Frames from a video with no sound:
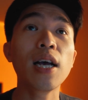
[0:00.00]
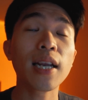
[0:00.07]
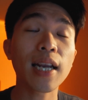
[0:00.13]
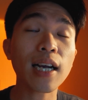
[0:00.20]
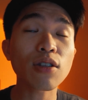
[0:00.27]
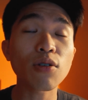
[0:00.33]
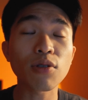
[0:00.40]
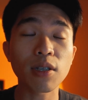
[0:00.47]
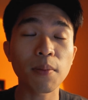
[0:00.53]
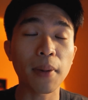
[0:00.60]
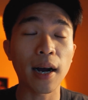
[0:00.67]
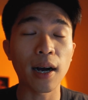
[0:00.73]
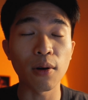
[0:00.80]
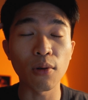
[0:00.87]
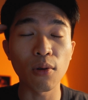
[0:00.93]
那个东西
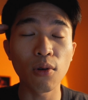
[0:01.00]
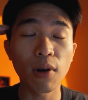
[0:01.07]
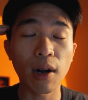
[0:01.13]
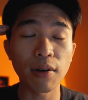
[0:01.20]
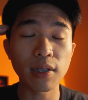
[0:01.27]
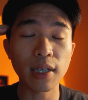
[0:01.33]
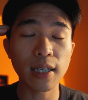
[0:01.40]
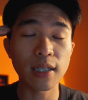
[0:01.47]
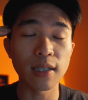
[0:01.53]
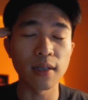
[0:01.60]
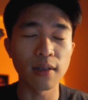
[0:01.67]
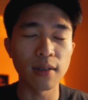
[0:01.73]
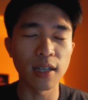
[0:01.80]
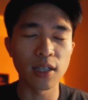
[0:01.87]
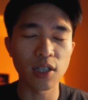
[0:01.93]
跑过啊，一下
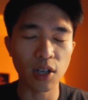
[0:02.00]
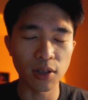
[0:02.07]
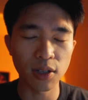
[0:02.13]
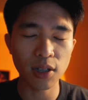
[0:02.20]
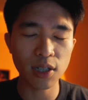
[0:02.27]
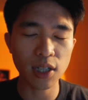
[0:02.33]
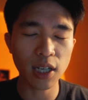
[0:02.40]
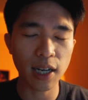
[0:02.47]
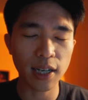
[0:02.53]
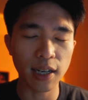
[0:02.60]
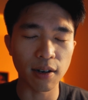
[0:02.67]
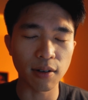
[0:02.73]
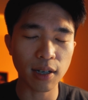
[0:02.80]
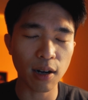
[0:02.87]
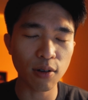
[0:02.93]
子你沉淀下来
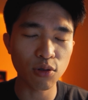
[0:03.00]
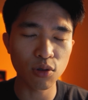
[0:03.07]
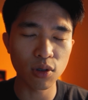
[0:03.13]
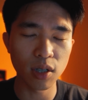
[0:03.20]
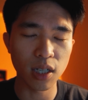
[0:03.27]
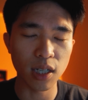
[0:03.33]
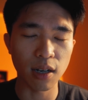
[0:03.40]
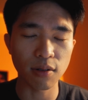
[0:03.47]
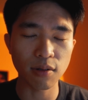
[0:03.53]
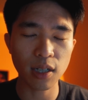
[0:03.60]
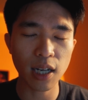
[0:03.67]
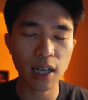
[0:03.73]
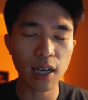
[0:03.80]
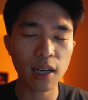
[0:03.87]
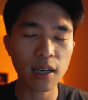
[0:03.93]
要告诉自己啊，一
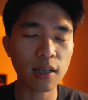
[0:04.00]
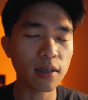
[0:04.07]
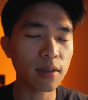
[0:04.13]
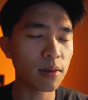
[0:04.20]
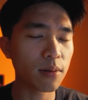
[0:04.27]
下